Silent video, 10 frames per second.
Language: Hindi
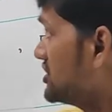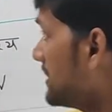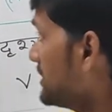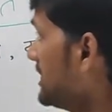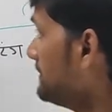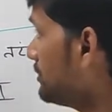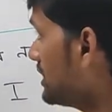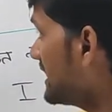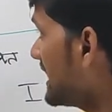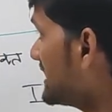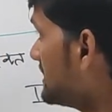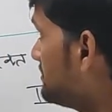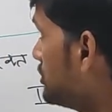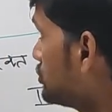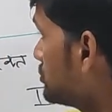जब ही बोलेगा
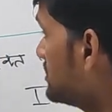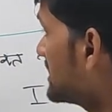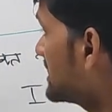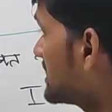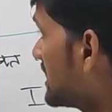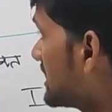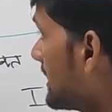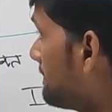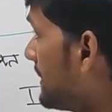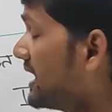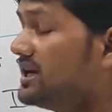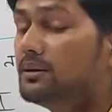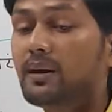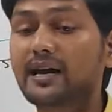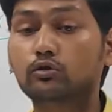जब विद्युत चुंबकीय तरंग का
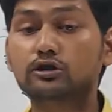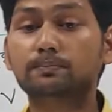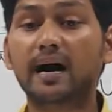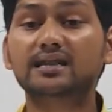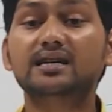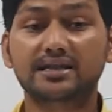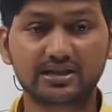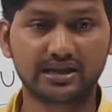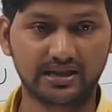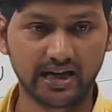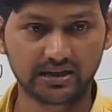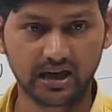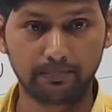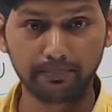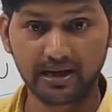पहली बार उत्पादन किसने किया
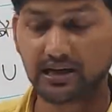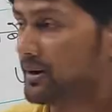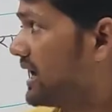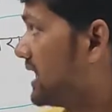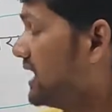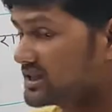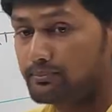था पहली बार